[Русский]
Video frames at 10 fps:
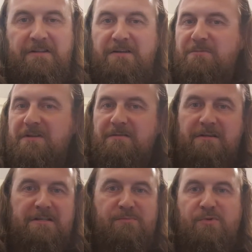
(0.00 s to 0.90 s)
там
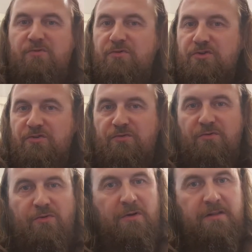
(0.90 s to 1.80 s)
и СБУ, что
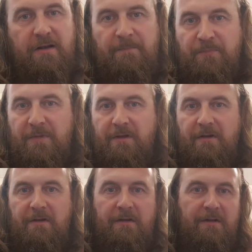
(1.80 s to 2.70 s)
угодно.
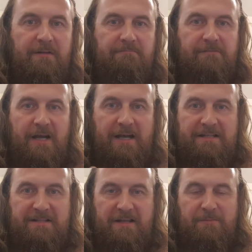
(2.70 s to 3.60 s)

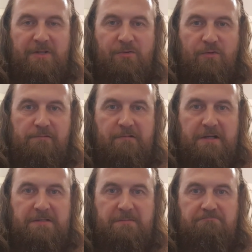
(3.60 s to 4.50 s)
Дайте нам такую власть